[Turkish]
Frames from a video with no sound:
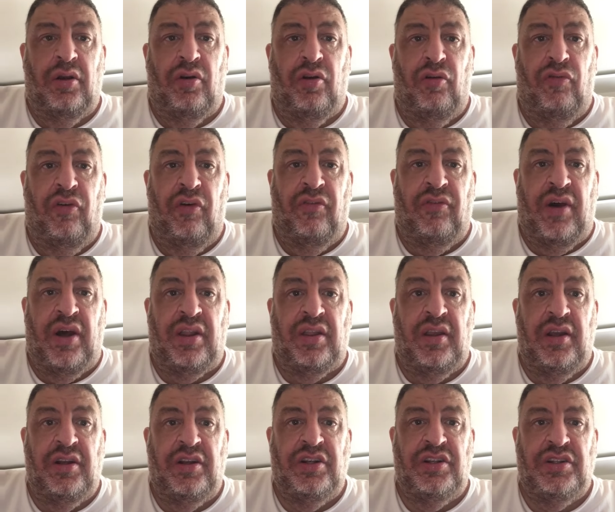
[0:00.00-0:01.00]
küfür
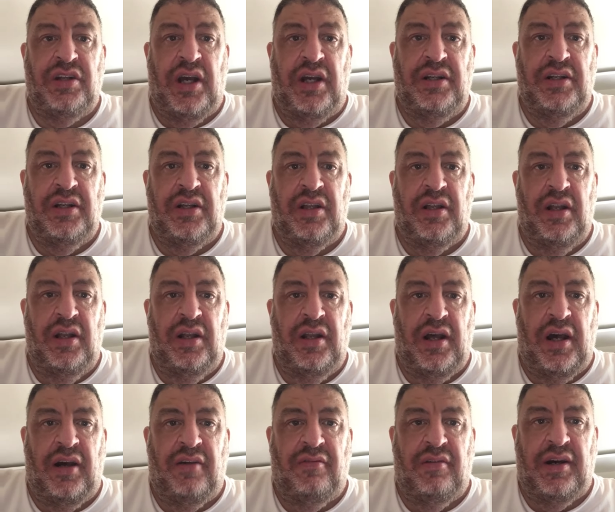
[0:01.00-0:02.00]
vazge düşen
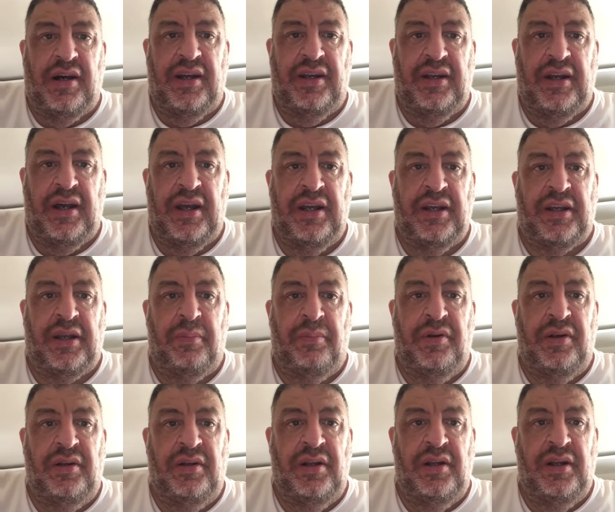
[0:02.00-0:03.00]
nesiller var ya.
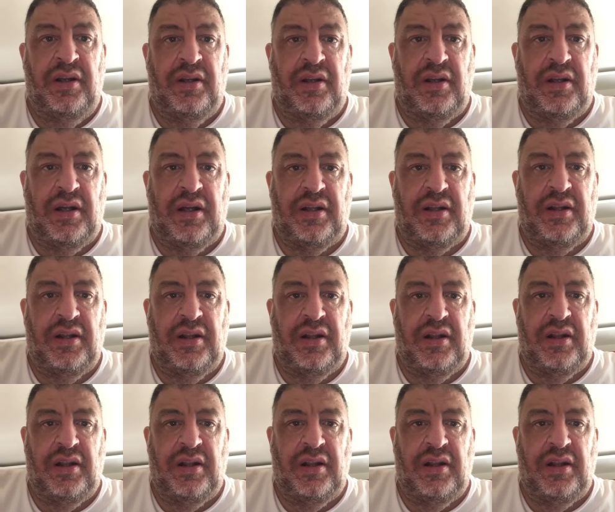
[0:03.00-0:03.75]
2000'li yıllarda